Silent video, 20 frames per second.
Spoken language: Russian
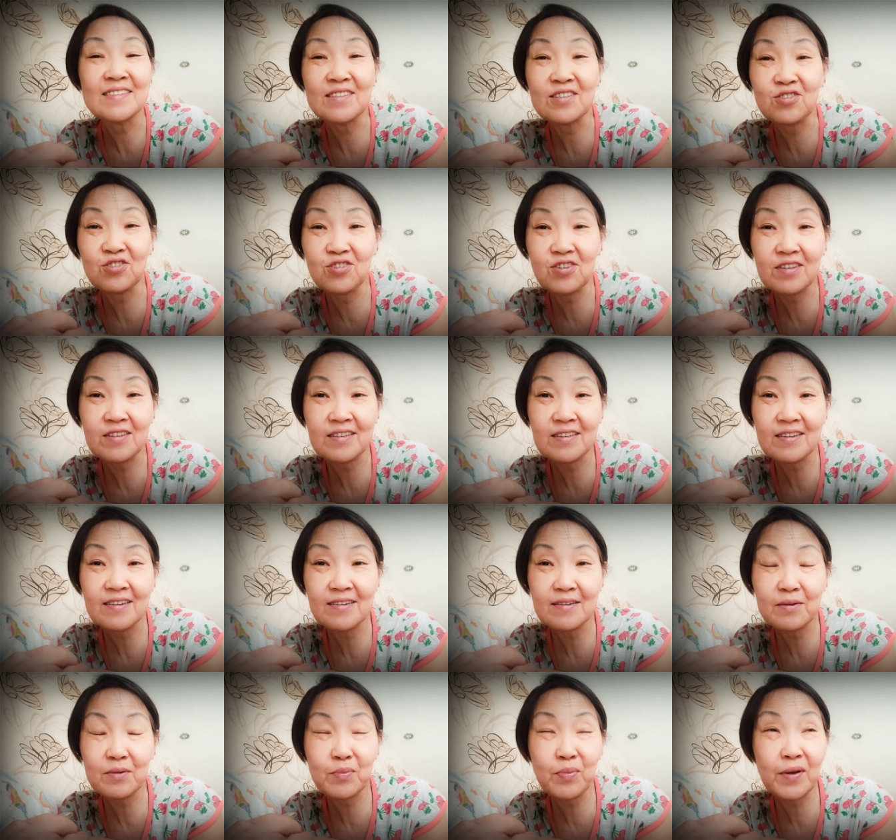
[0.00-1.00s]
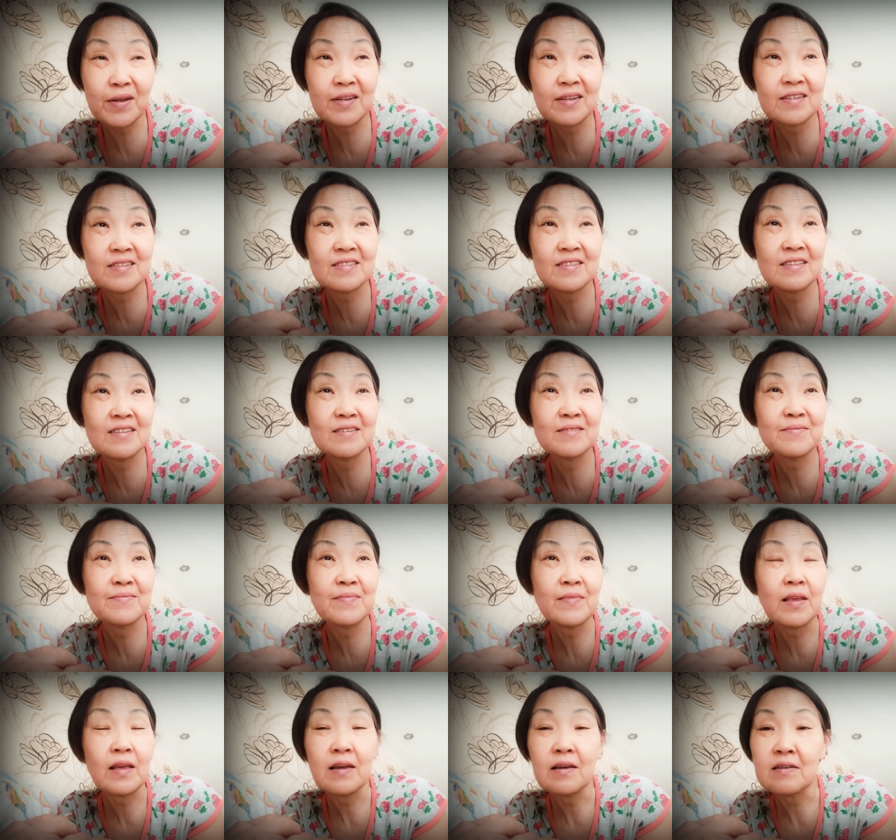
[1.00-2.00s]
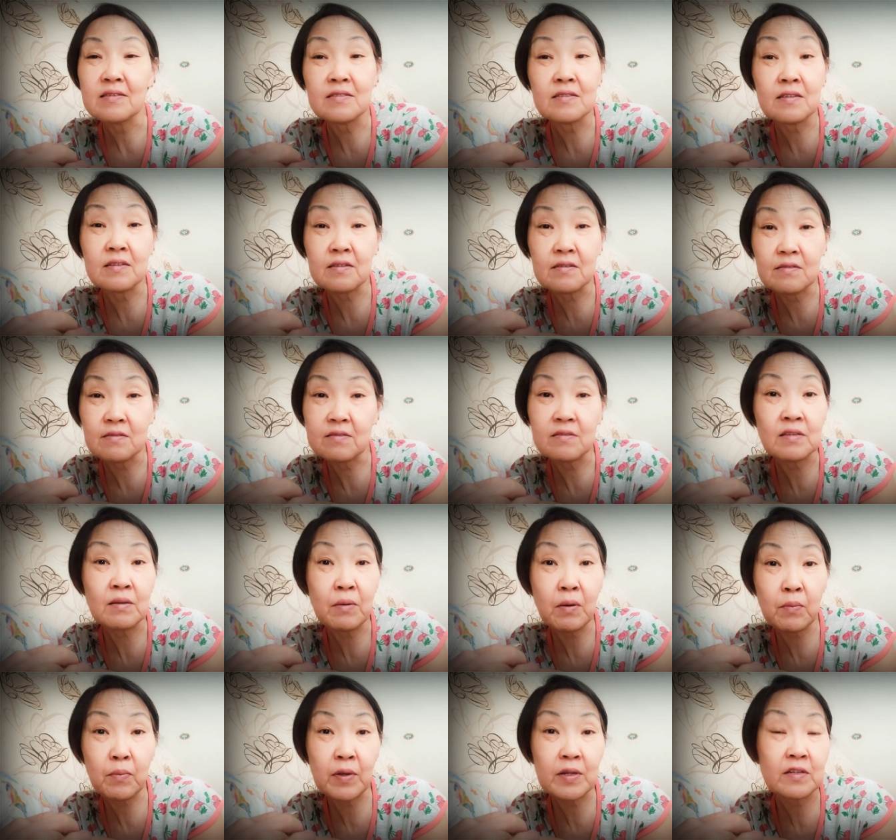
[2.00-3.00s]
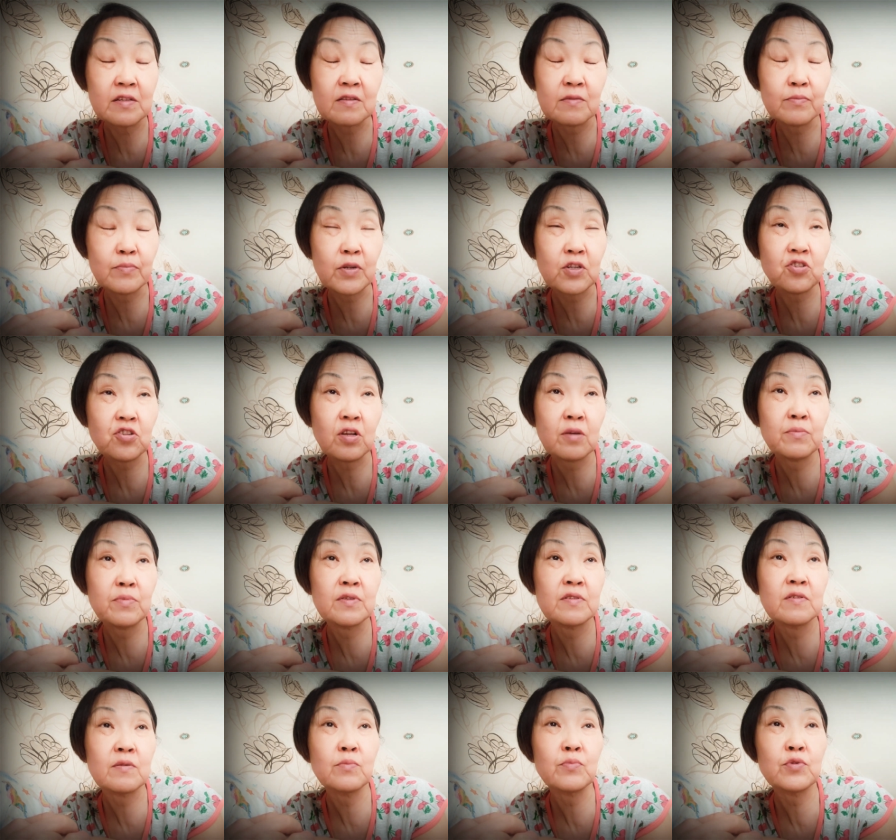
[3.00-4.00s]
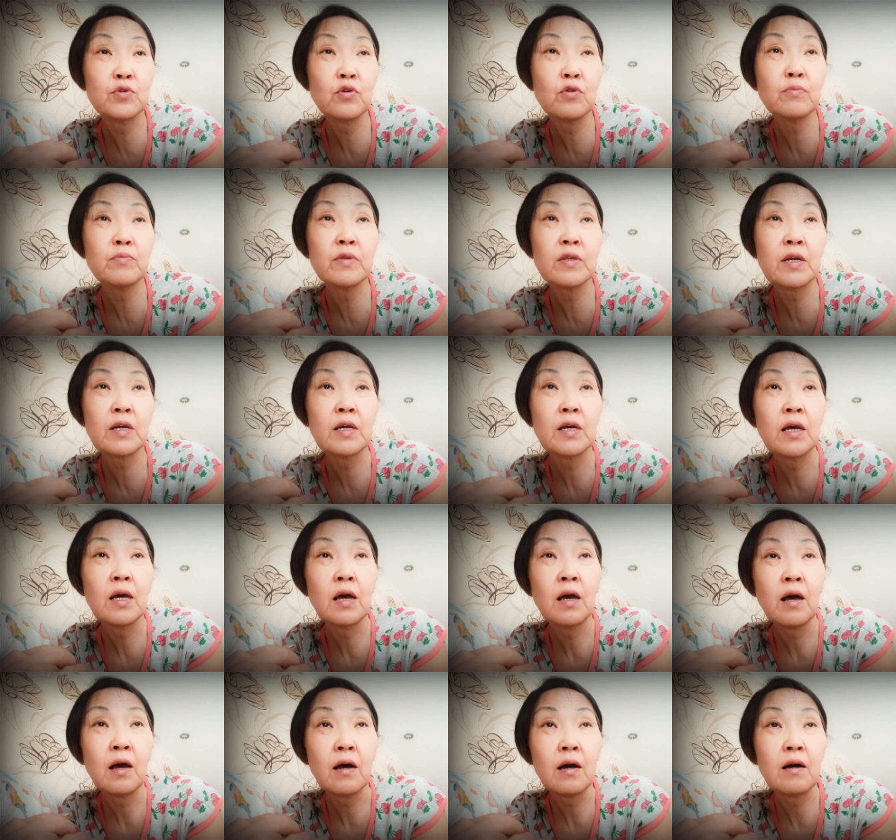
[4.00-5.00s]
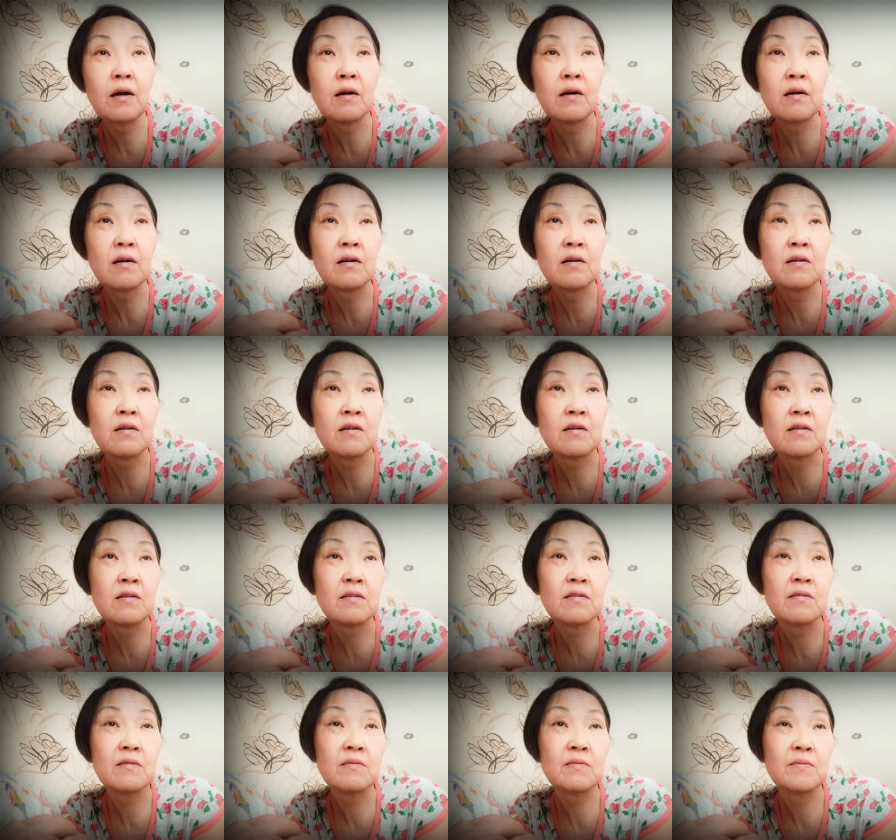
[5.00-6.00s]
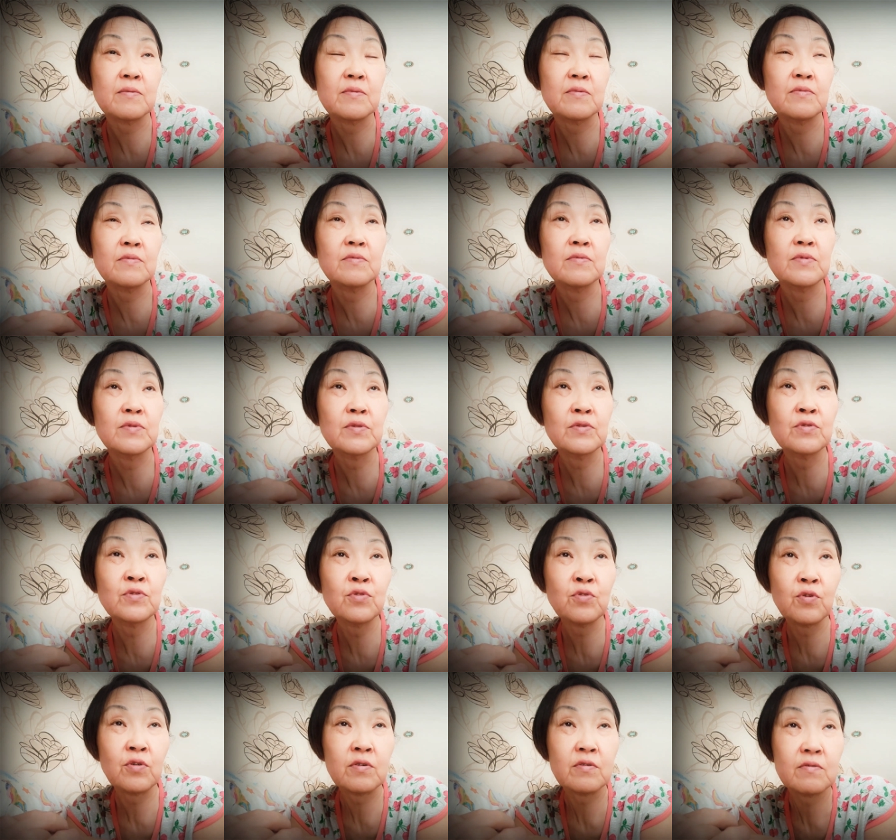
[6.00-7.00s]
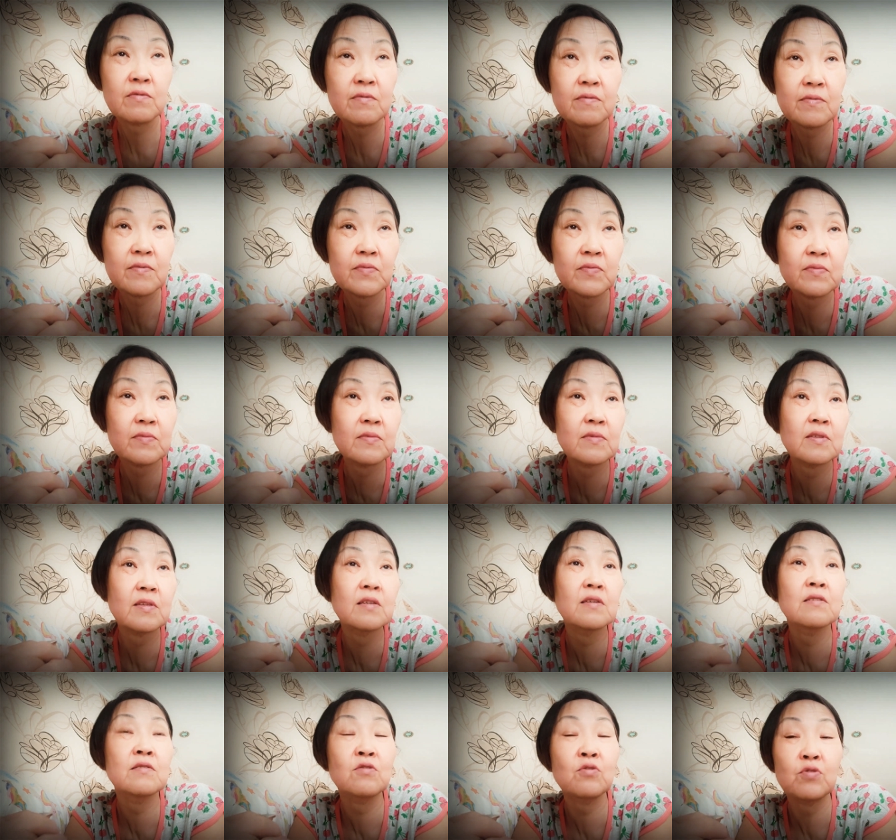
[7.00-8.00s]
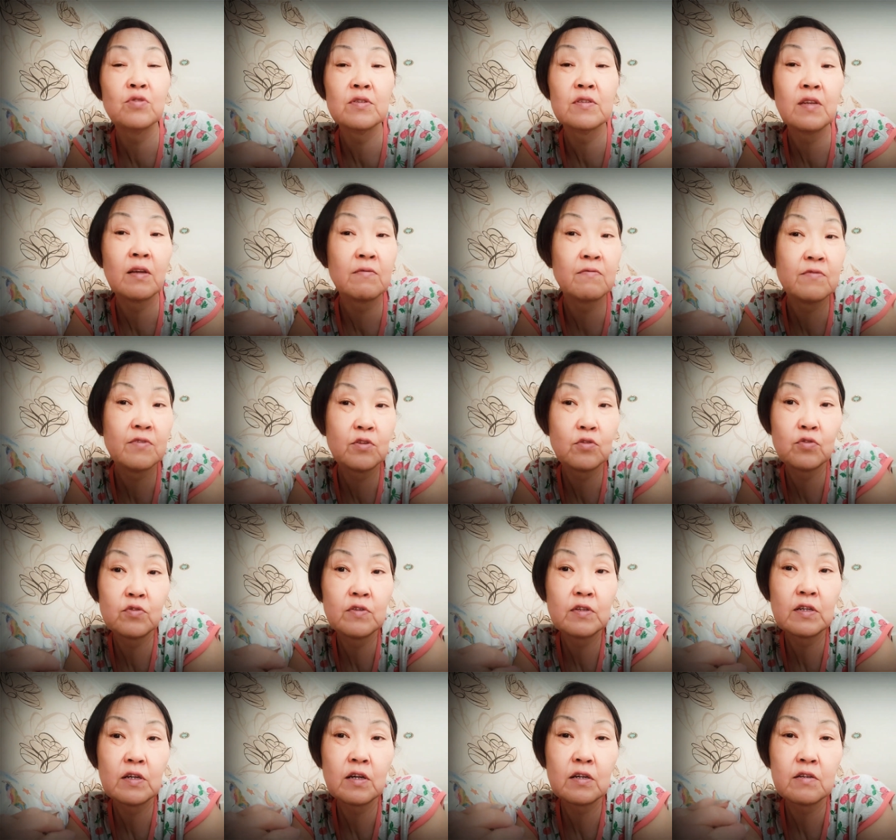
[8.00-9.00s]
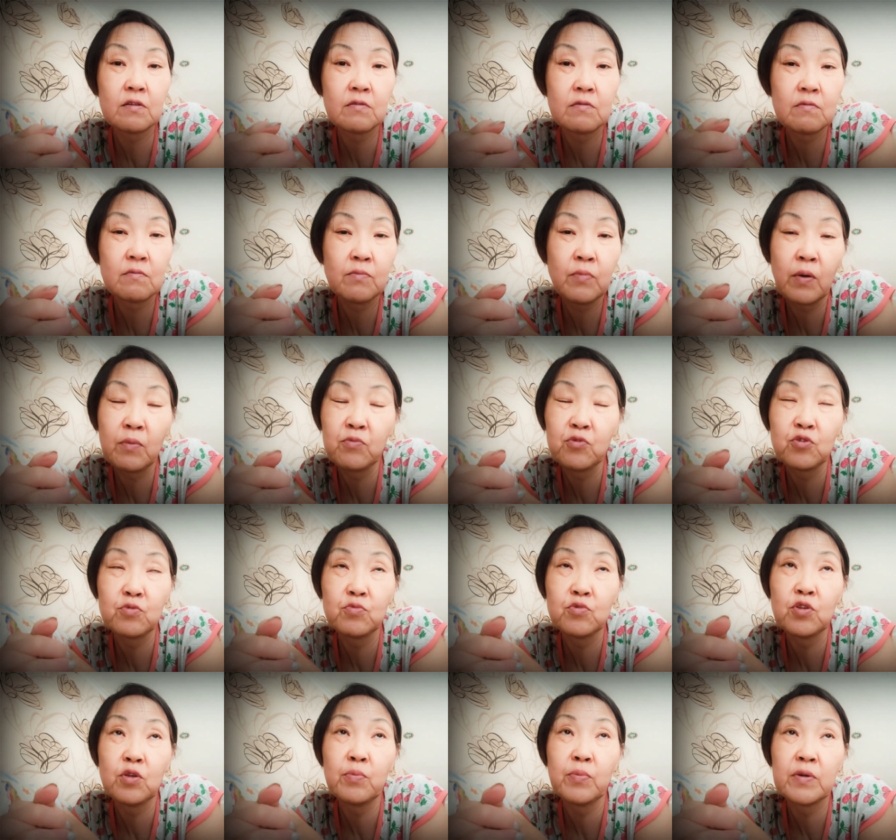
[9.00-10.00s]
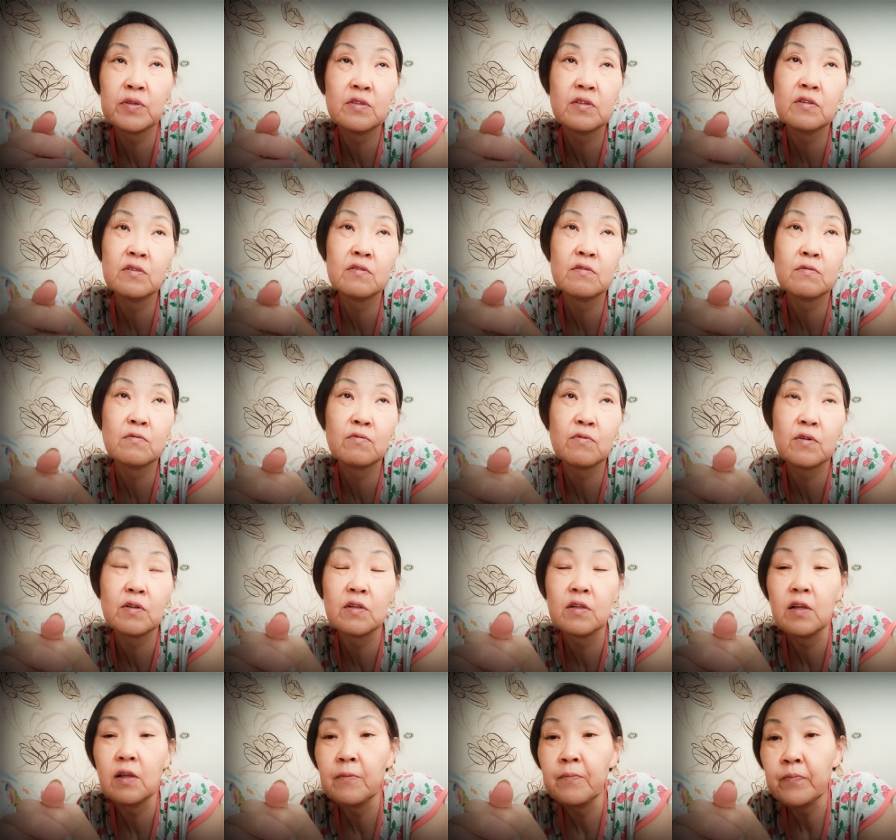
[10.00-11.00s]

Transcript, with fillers: течение болезни. Э, сама болезнь прошла бессимптомно, а, но то есть сам вирус никак, по-моему, не подействовал.